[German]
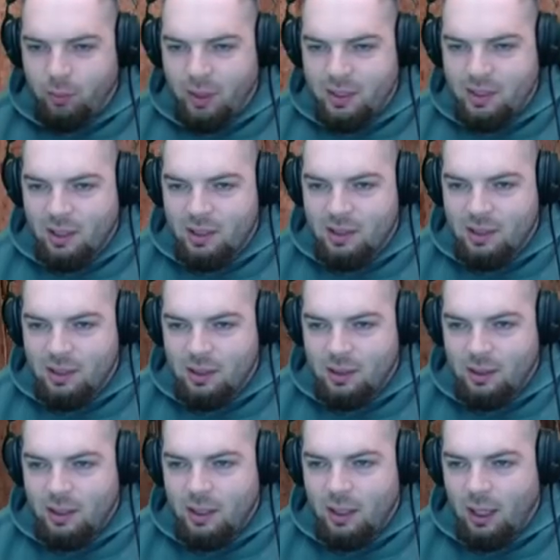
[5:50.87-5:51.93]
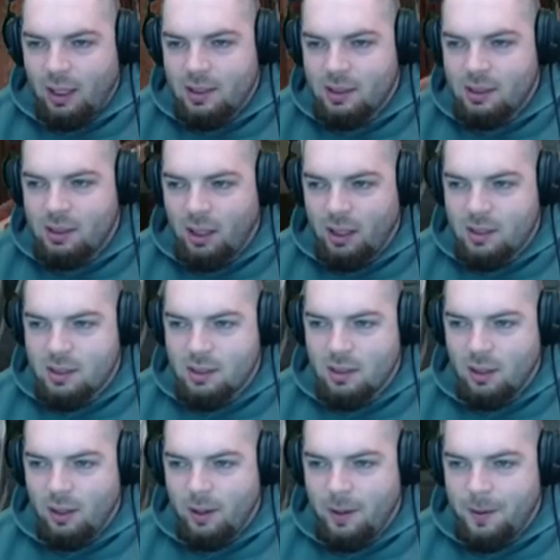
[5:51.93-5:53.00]
besseres Gear als ich hast,
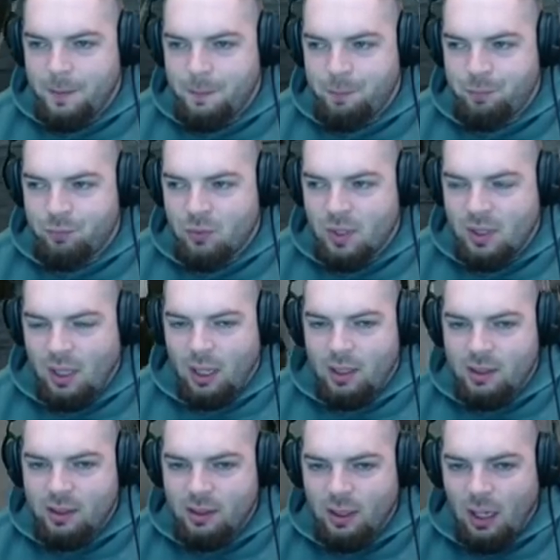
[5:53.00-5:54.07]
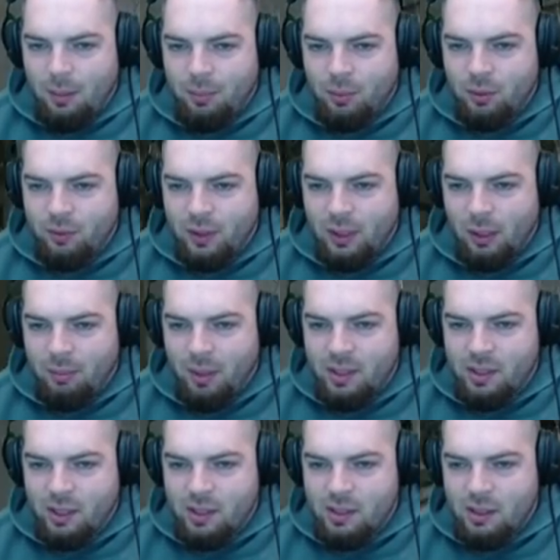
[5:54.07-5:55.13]
knall ich dich ab und will dann
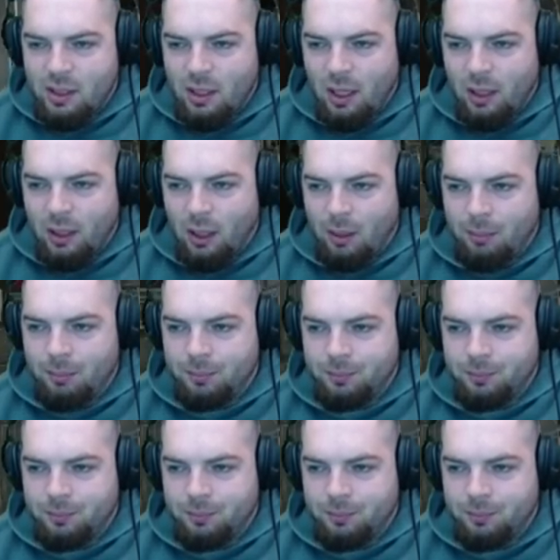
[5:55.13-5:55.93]
besseres Ski halt haben.